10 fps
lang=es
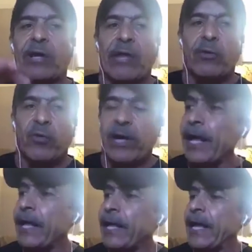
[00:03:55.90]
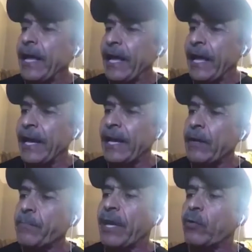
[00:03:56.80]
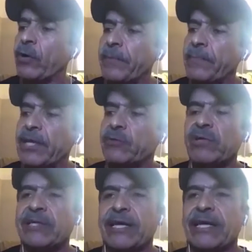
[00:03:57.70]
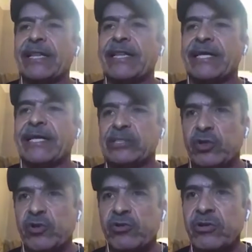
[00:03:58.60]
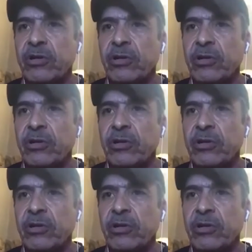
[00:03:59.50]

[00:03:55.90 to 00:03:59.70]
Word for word: en lo que dura el mejoramiento integral de gestión.